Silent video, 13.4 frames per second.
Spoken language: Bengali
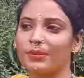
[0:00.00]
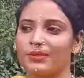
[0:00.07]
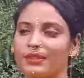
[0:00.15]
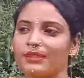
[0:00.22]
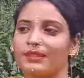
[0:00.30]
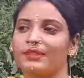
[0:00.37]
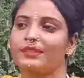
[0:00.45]

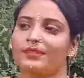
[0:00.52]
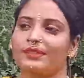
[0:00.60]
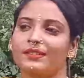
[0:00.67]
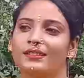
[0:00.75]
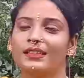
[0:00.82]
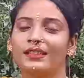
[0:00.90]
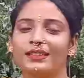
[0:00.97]
পাবে
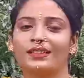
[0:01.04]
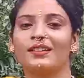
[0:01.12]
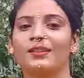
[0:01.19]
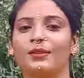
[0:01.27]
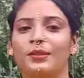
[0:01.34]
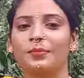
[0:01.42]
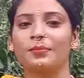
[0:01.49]
যাতে
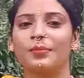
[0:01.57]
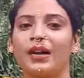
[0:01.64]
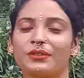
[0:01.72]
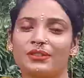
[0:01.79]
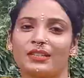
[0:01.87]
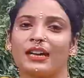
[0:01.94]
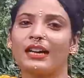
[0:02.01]
এরকম
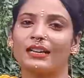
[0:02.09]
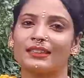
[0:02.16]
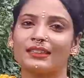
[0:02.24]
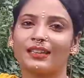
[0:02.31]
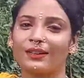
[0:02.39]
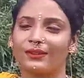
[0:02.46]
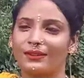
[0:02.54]
মানুষ আঘাত
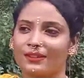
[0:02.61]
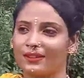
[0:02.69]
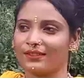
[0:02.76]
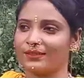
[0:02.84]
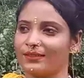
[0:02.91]
না করে